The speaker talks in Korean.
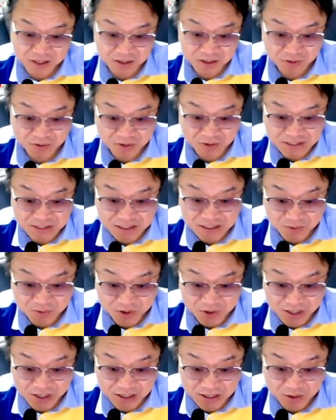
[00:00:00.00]
들어 드리려고
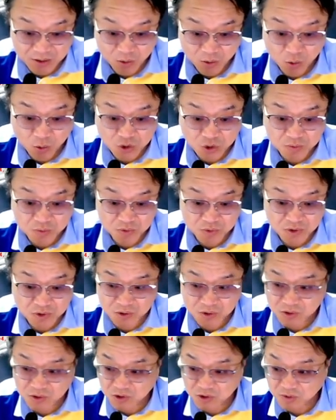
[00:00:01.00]
찾아보니까요.
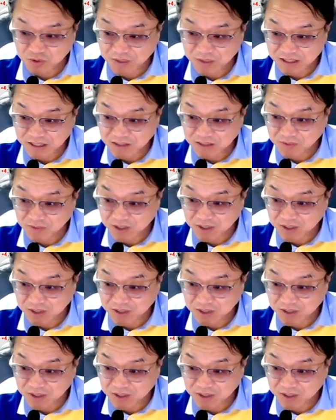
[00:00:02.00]
50% 정도 조정 을